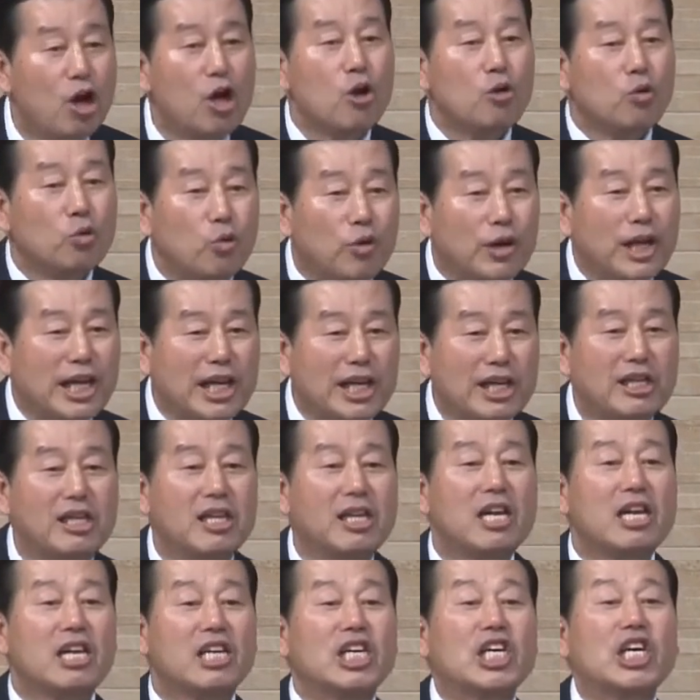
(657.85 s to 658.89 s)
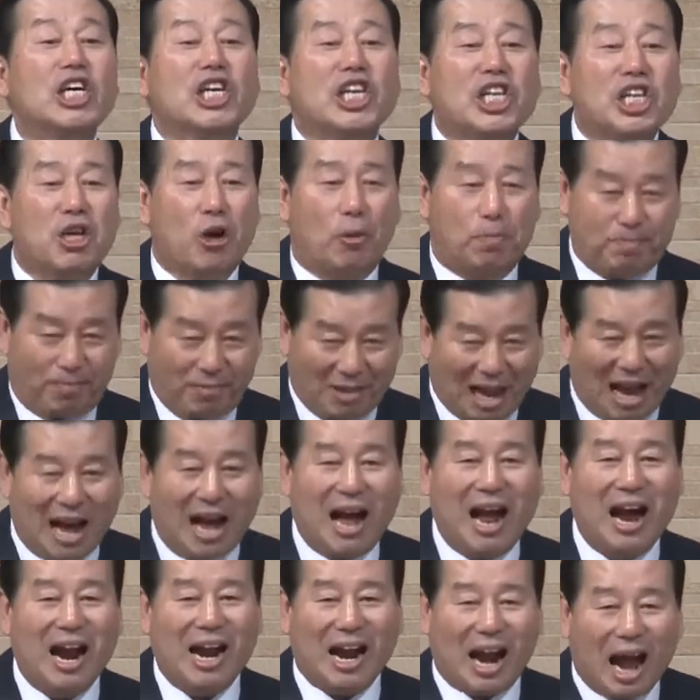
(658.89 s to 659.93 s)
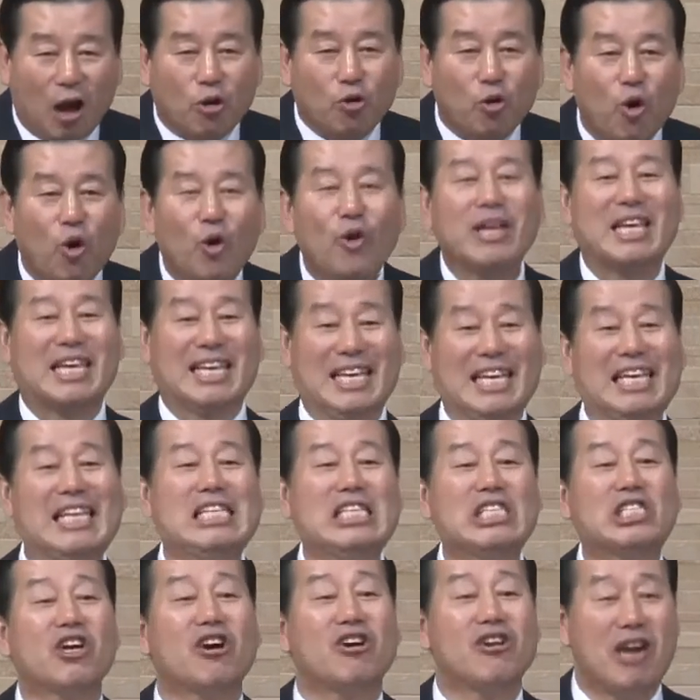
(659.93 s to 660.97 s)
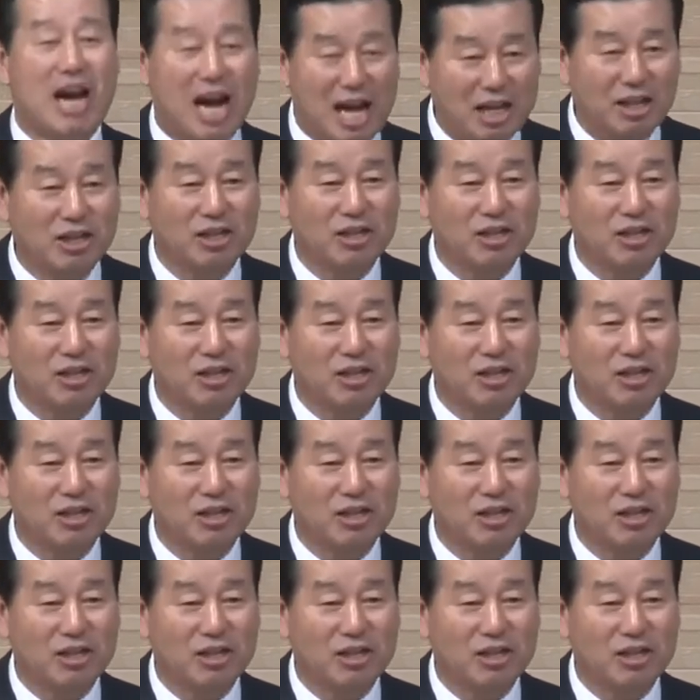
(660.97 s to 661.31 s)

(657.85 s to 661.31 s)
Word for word: 우리를 의롭다라고 인정하는